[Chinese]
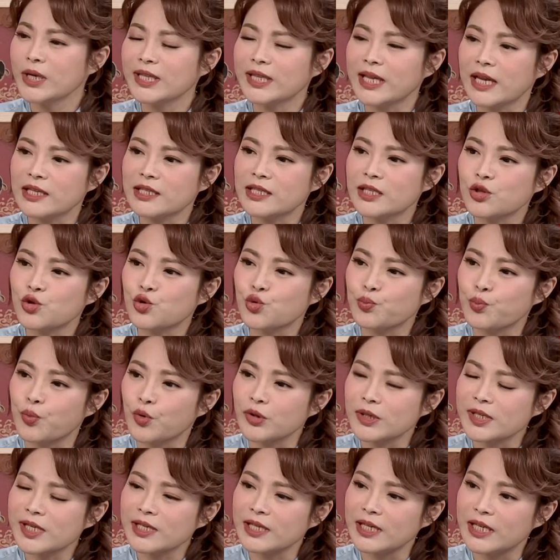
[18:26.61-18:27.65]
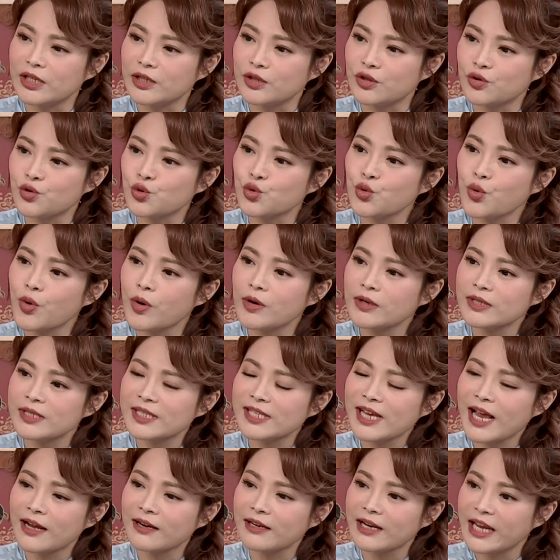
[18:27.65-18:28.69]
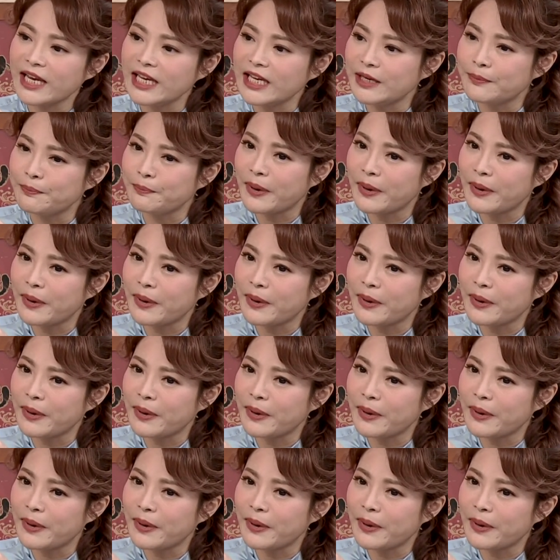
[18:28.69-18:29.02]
以等于是博士，你桌上那一